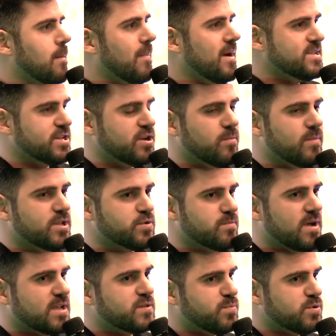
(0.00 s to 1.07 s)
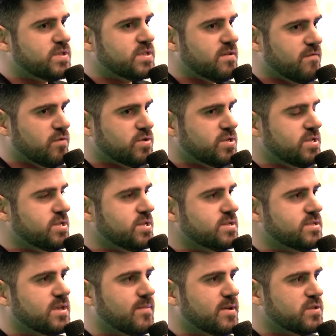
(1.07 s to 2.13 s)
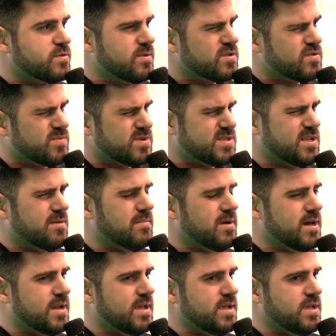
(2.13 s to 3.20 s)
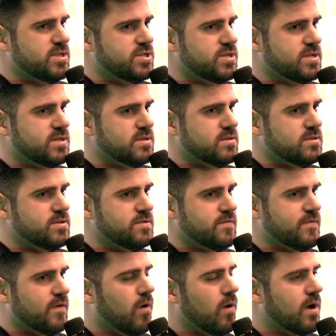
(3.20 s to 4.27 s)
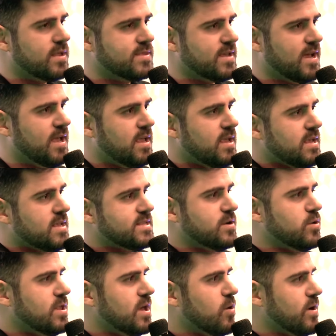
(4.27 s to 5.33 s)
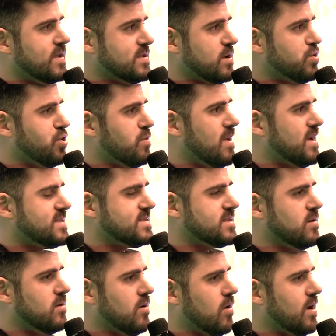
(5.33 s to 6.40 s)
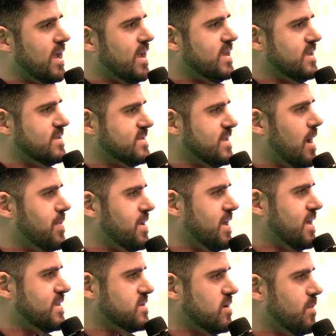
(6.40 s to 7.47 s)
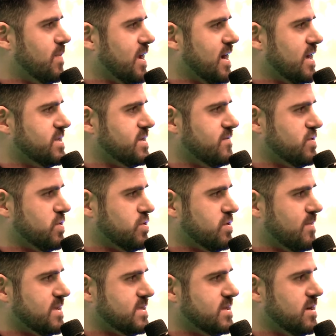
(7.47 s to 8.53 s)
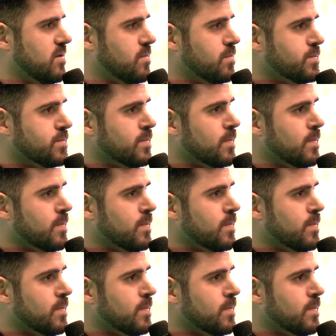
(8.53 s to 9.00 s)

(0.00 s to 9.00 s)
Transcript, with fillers: Mas geralmente o máximo possível. Hoje em dia a gente está mais ou menos uma semana aí de, de folga, tá? Segunda coisa, automação. Alguém aqui sabe o que, que são aplicativos de automação?